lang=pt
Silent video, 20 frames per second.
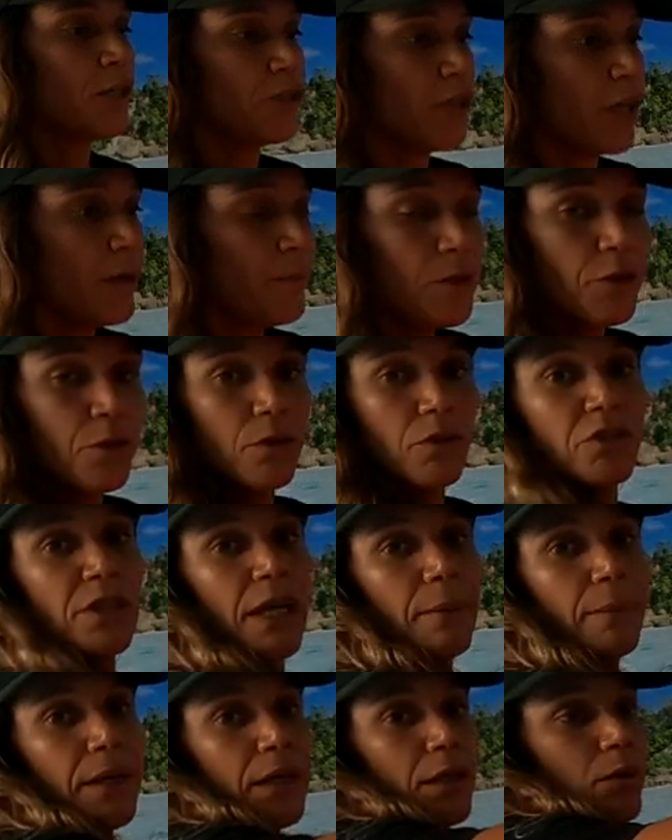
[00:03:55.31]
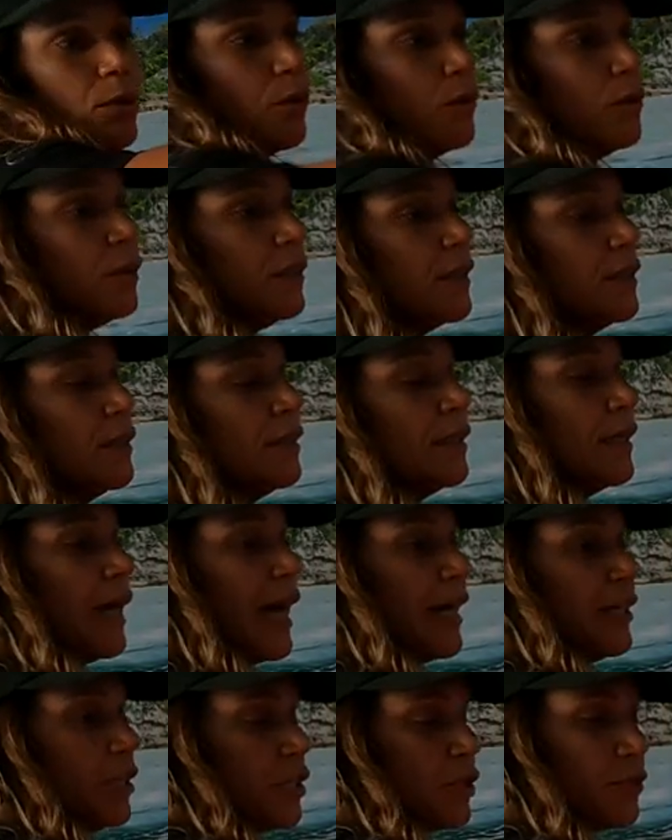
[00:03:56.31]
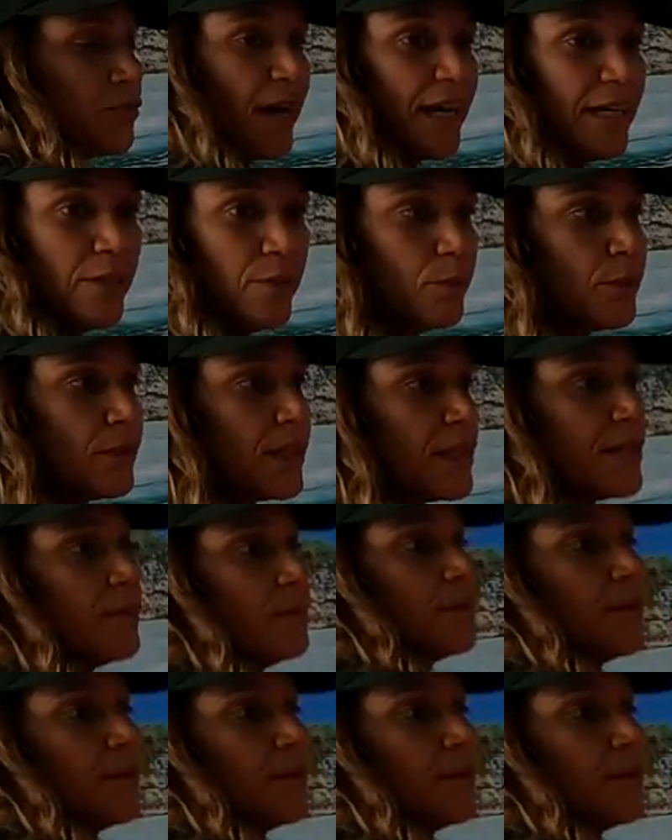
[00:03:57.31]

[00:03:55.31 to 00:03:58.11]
Geralmente quando a gente tá pegando onda, a gente faz muito esse